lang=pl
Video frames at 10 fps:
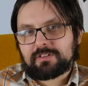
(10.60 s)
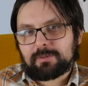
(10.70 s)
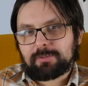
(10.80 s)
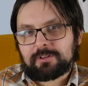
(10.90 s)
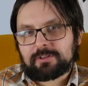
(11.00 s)

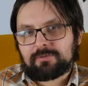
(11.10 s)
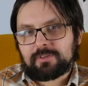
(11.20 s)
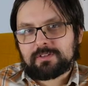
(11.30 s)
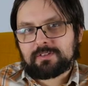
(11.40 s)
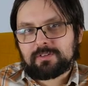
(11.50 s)
zapraszam
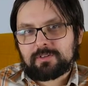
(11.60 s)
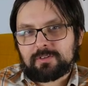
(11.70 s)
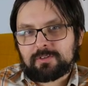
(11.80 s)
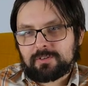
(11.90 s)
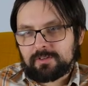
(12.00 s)
Was do
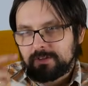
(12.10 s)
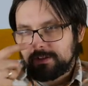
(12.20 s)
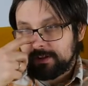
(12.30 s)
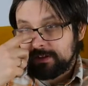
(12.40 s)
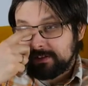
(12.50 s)

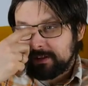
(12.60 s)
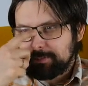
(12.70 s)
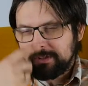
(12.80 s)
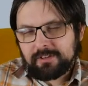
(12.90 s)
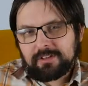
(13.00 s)
jednej z
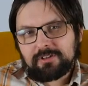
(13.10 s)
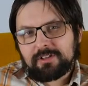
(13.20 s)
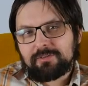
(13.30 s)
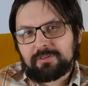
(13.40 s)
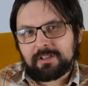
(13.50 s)

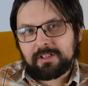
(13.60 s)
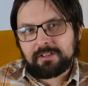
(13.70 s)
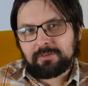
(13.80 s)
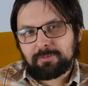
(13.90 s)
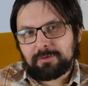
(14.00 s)
najpiękniejszych
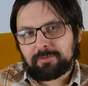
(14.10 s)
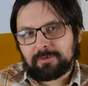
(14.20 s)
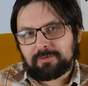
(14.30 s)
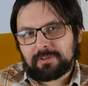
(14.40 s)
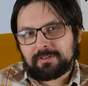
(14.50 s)
Ewangelii w Piśmie
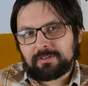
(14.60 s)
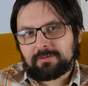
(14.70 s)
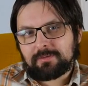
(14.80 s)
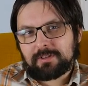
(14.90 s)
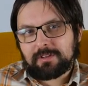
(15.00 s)
Świętym,
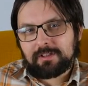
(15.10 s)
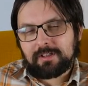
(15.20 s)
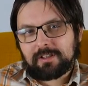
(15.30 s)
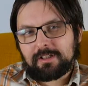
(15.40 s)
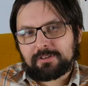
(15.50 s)

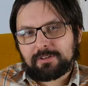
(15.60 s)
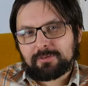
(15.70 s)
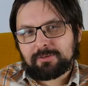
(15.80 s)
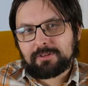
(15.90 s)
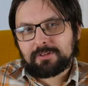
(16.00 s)
a dla
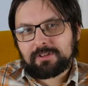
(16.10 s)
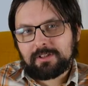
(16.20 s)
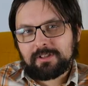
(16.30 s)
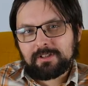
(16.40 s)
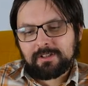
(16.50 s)
niektórych
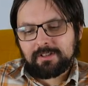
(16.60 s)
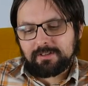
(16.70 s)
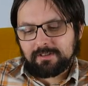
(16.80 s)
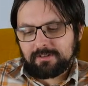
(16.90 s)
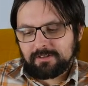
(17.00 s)

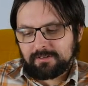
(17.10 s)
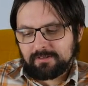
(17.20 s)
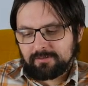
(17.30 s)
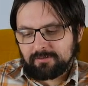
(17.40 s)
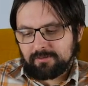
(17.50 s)
e,
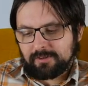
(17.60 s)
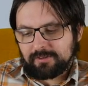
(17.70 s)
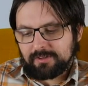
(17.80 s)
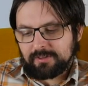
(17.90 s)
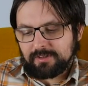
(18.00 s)

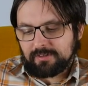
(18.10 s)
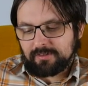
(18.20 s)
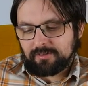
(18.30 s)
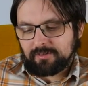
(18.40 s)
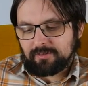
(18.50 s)
właśnie jest
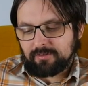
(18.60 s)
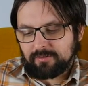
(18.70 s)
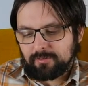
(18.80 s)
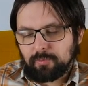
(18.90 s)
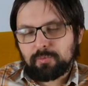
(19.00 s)
to
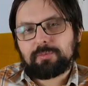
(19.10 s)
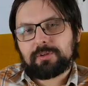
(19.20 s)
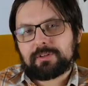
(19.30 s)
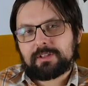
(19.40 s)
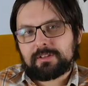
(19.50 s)

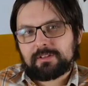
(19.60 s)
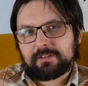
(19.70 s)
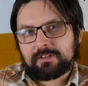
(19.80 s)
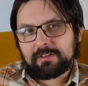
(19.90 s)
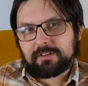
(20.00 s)
ulubiona,
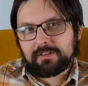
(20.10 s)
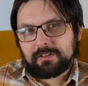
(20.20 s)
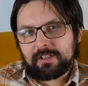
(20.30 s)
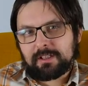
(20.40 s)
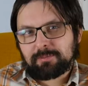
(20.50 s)

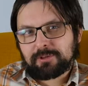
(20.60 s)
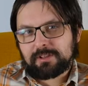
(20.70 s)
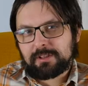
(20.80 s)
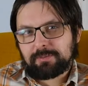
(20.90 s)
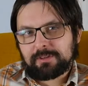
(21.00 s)
najlepsza,
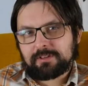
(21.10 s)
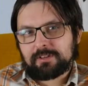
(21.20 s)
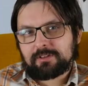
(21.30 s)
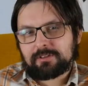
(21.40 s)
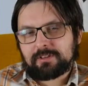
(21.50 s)

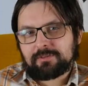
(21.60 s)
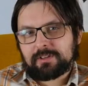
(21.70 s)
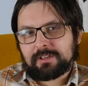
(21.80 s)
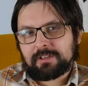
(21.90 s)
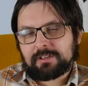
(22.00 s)
najpiękniejsza
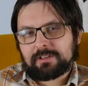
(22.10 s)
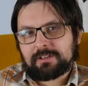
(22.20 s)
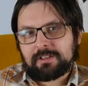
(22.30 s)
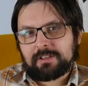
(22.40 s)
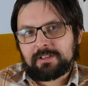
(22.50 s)
Ewangelia,
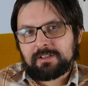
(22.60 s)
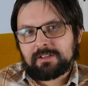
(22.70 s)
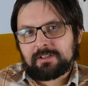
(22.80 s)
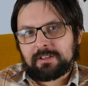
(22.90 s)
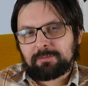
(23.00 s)

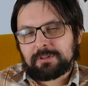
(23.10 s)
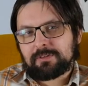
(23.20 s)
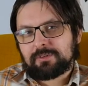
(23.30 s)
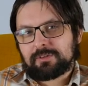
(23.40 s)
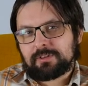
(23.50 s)
a
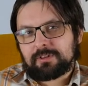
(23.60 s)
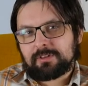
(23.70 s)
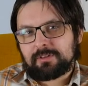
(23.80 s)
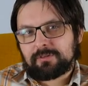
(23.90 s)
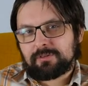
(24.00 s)
mianowicie
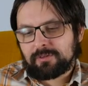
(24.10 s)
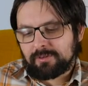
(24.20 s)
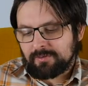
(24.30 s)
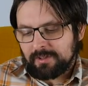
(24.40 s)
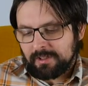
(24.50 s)
chodzi o
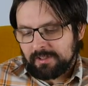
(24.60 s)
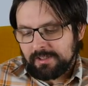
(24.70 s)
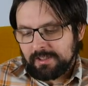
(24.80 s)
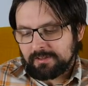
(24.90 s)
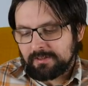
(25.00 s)
Ewangelię
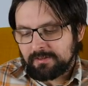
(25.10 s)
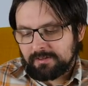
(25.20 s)
Jana.